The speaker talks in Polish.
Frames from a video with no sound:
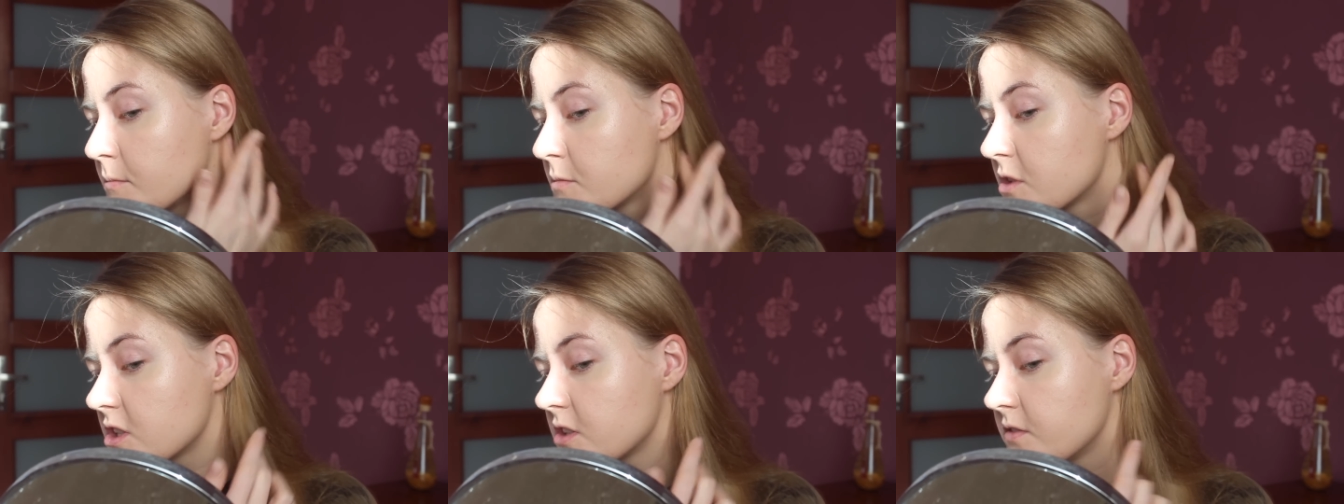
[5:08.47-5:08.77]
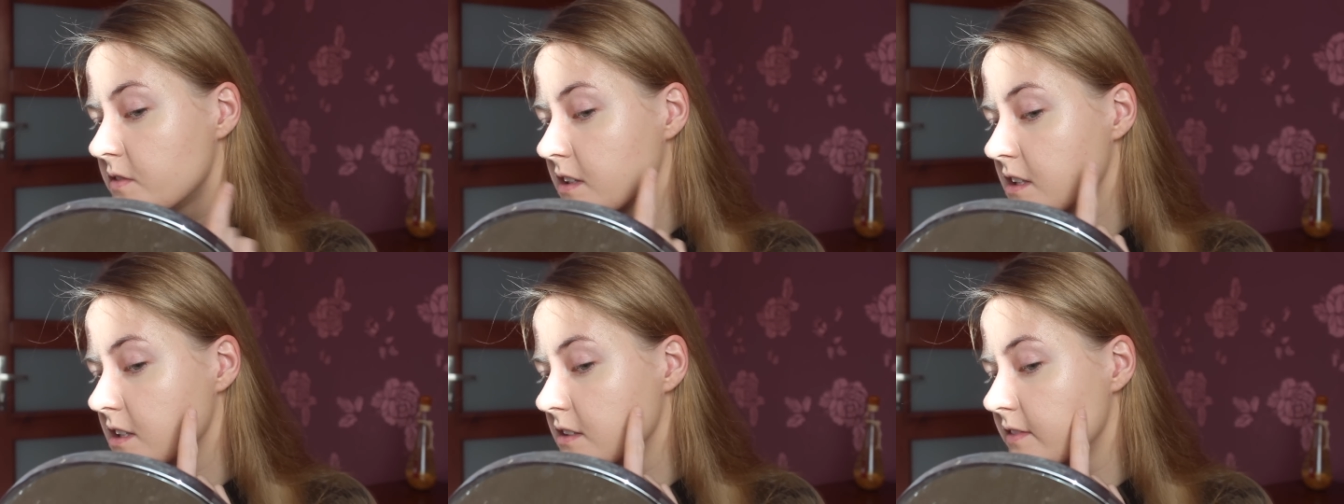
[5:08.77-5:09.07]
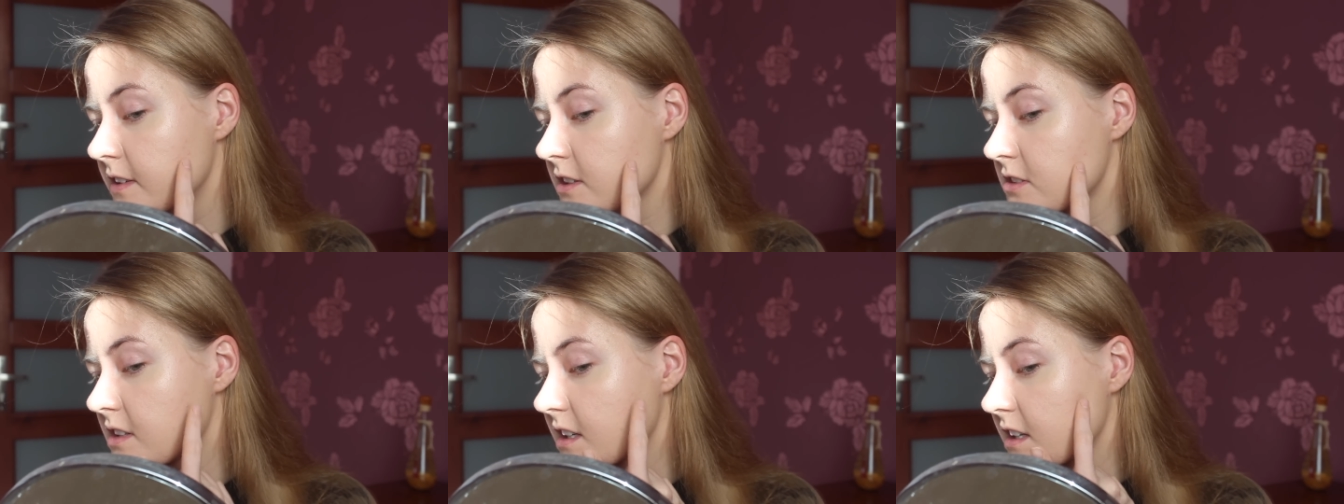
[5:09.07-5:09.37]

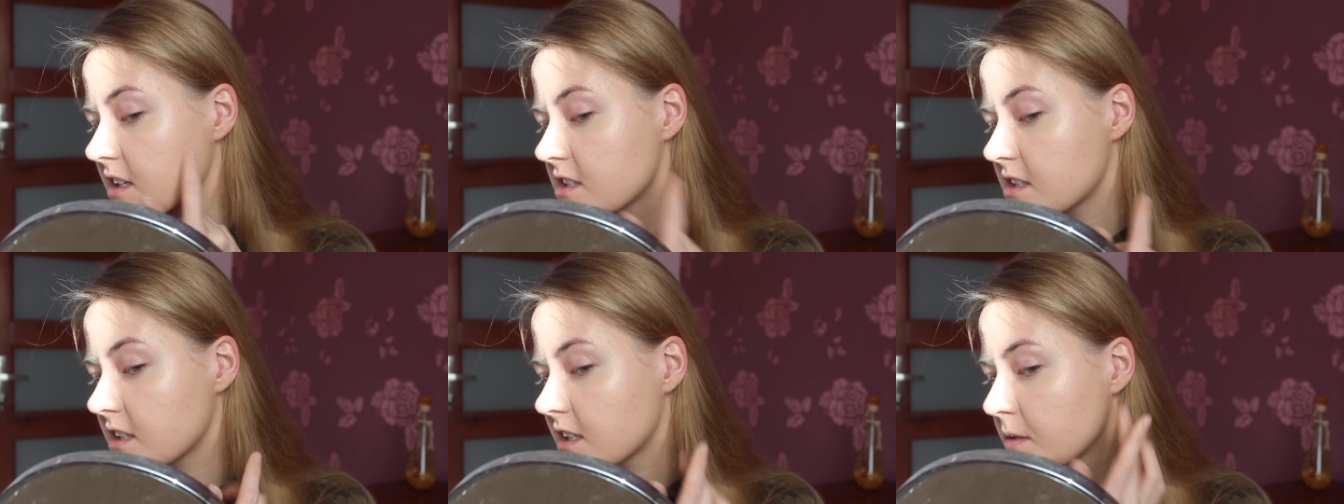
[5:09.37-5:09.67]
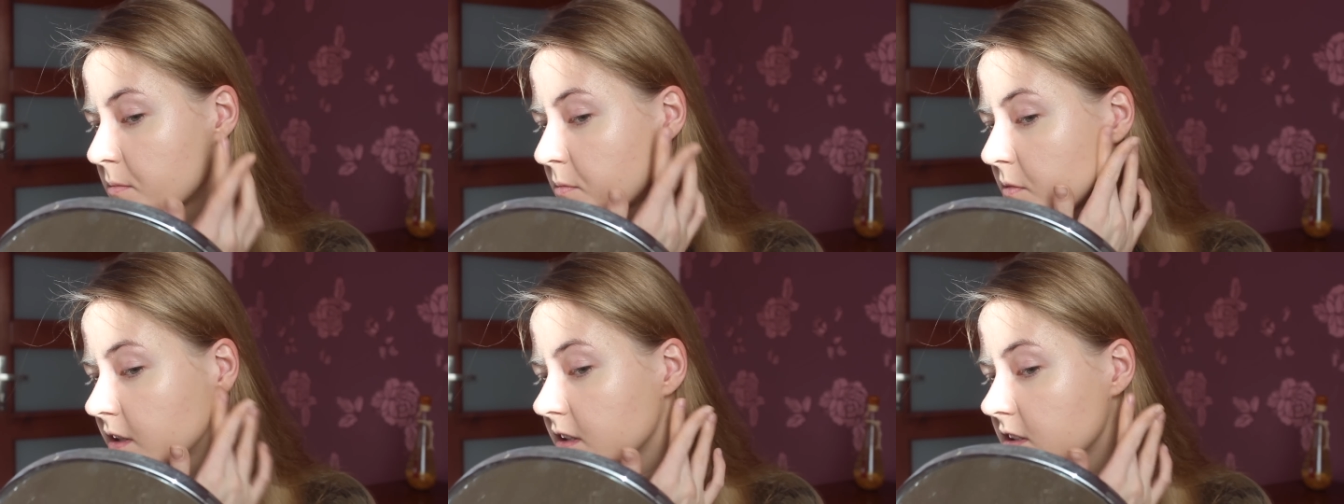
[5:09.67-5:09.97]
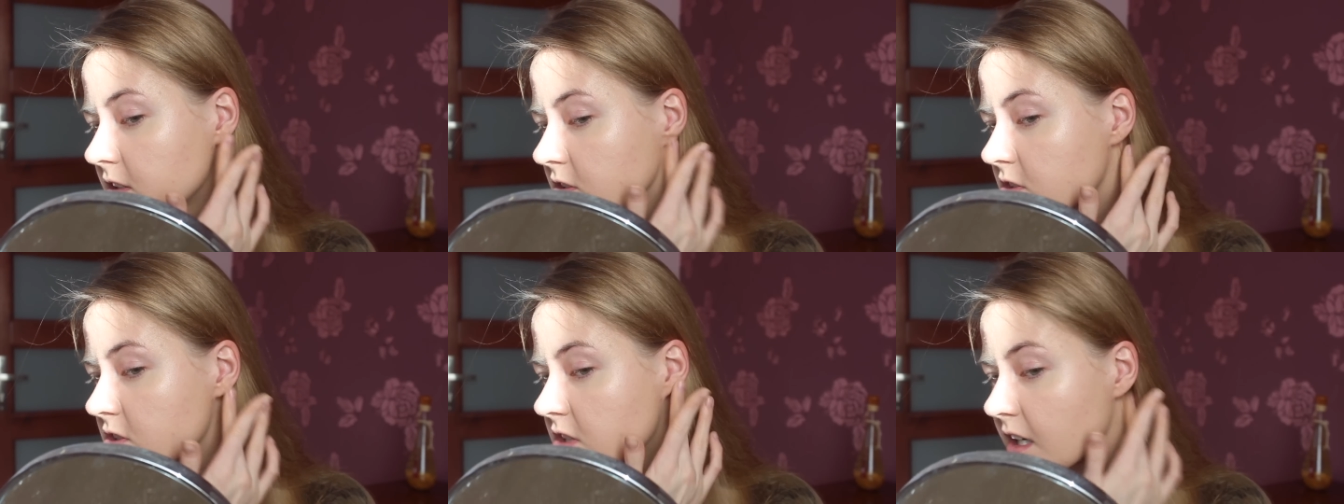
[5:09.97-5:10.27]
prześwitywać na no, jakieś takie
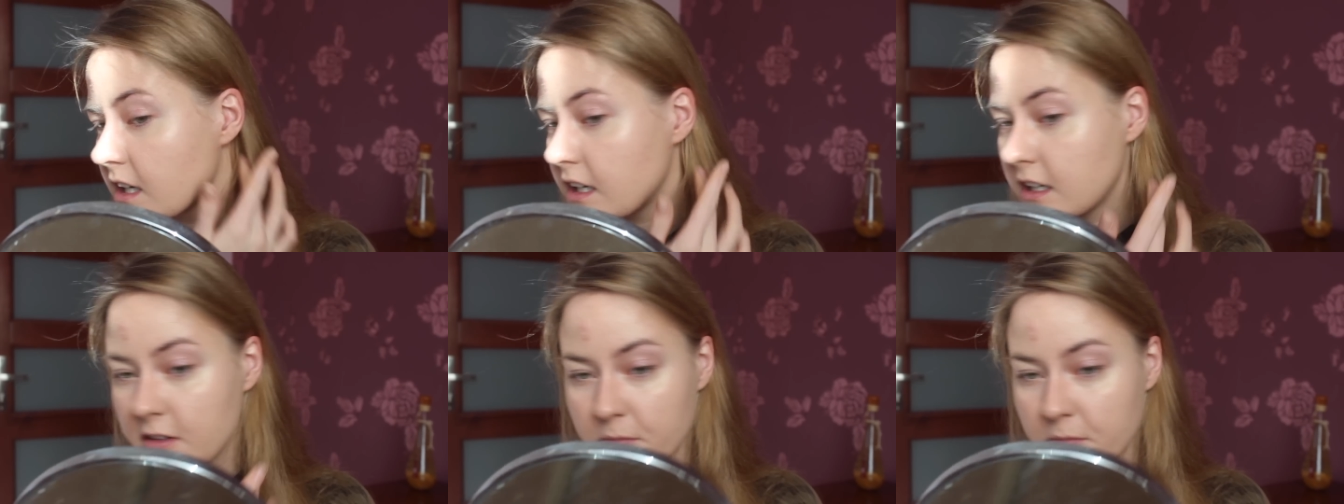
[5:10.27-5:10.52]
pojedyncze,